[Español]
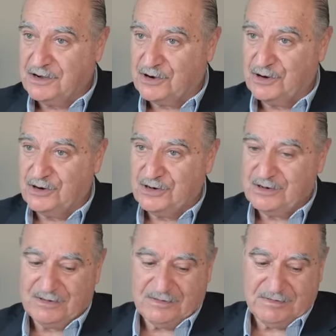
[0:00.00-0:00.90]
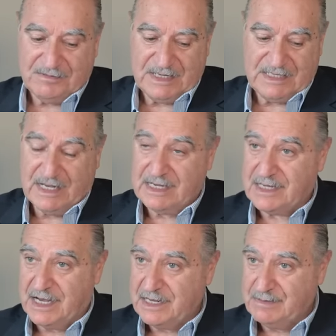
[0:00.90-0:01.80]
con
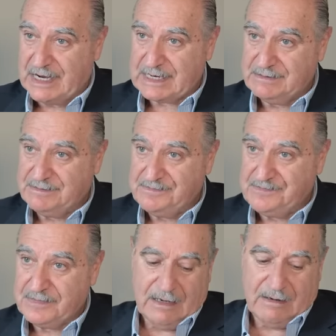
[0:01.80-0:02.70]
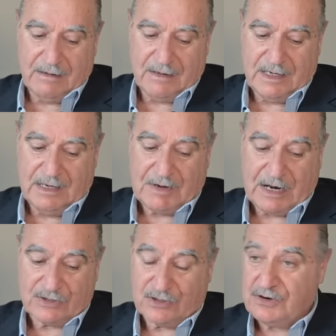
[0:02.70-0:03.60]
misiles aire-mar. Y para
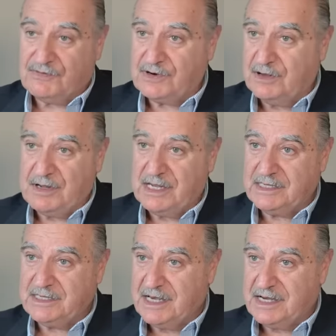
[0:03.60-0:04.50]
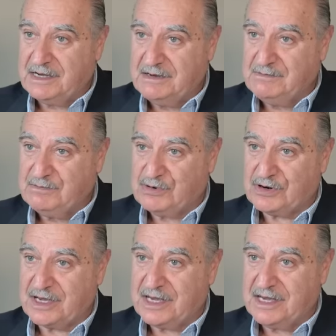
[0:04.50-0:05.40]
nosotros fue una experiencia
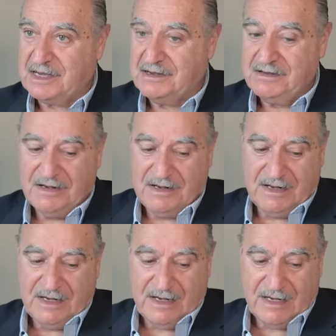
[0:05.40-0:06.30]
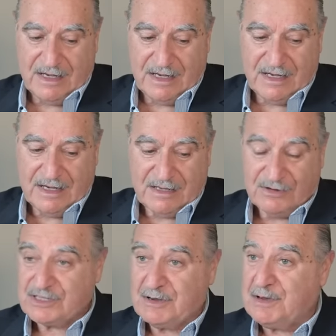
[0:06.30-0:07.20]
porque eh,
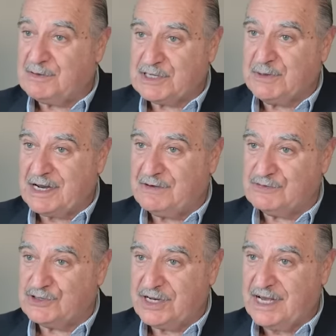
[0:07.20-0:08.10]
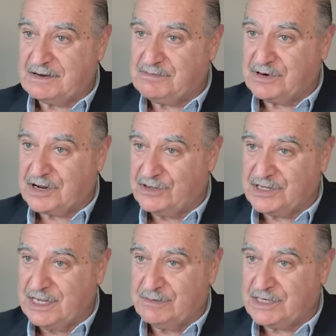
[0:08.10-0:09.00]
no sabíamos si iban a funcionar, porque no
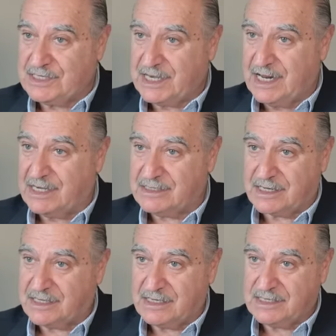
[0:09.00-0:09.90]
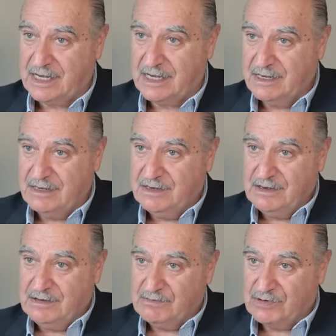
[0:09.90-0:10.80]
teníamos ni siquiera la certeza
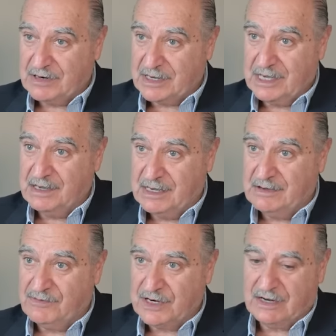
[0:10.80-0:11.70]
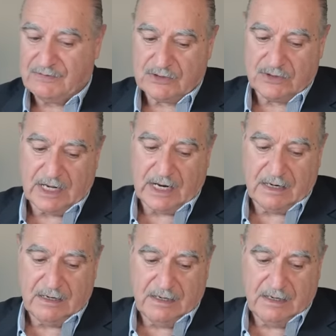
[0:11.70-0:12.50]
que fueran a funcionar.